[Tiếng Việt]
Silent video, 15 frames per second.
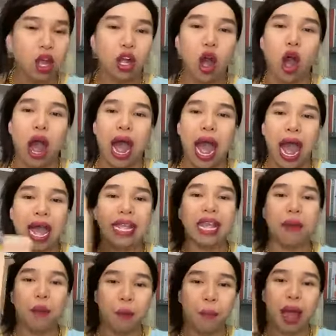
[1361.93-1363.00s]
còn hai
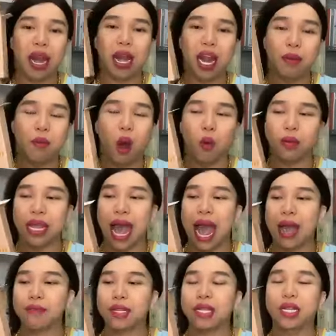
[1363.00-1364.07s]
chai búp berry một
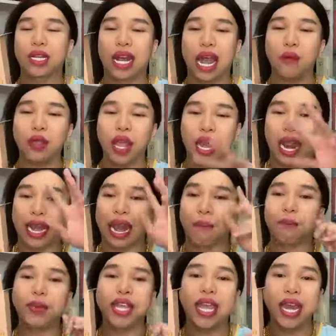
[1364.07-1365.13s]
chai lấy quý vị là
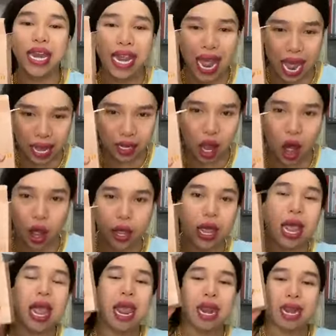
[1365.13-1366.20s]
59 ngàn thôi
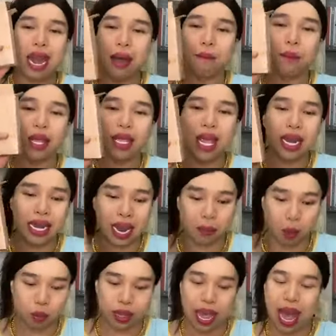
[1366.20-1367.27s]
59 ngàn
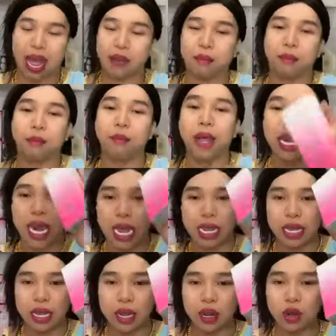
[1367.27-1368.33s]
một chai mini
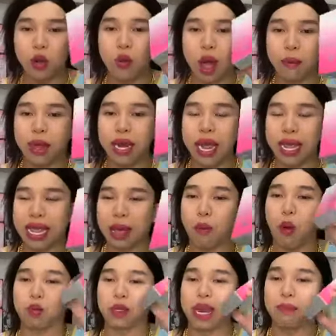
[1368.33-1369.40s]
nút qua mini nha
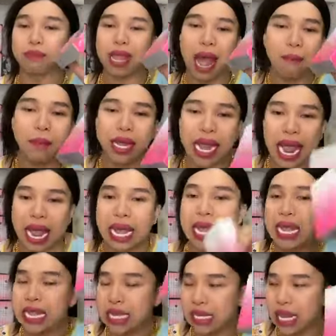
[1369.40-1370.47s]
180 ngàn
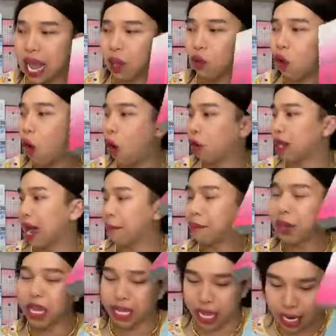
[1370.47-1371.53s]
sale còn
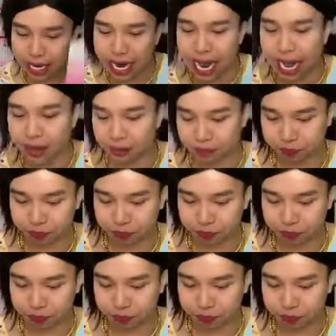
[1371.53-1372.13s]
59 ngàn